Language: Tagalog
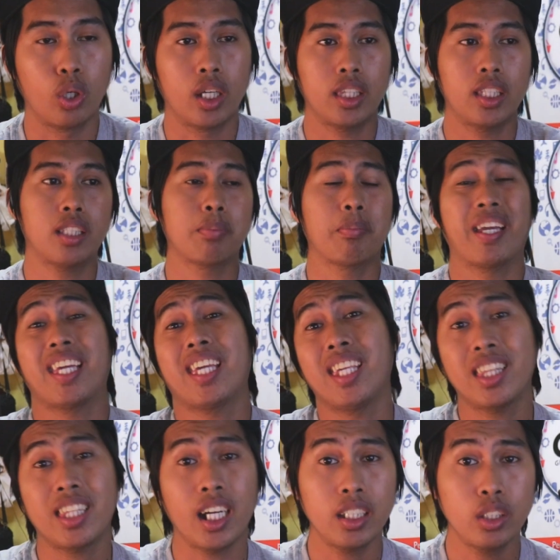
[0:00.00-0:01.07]
At least
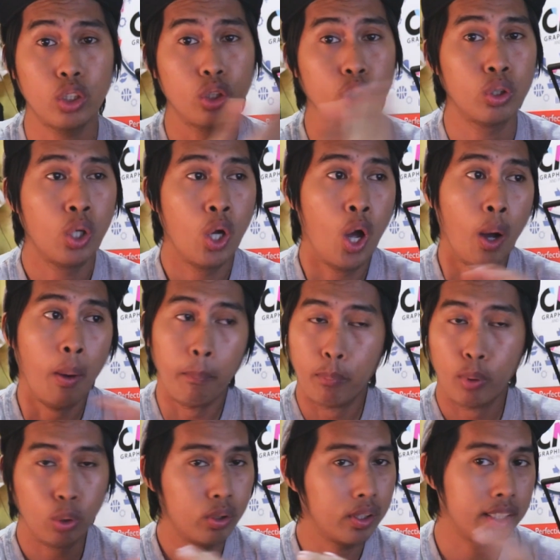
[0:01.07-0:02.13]
makikita niyo yung
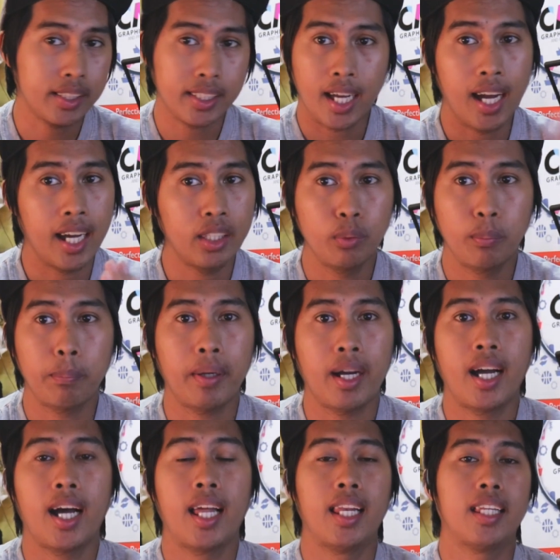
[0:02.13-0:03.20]
buong listahan ng
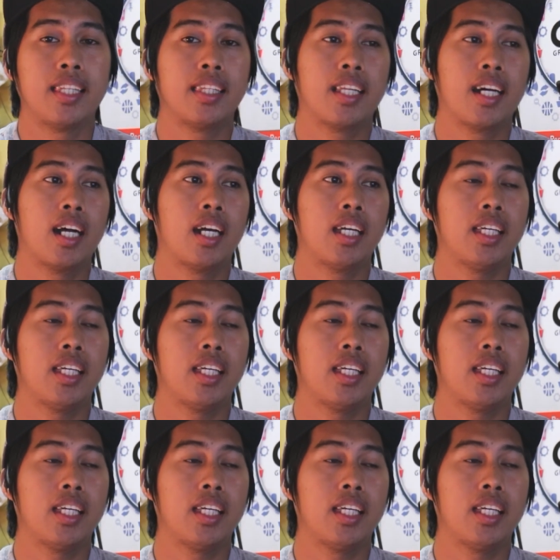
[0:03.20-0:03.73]
pangalan na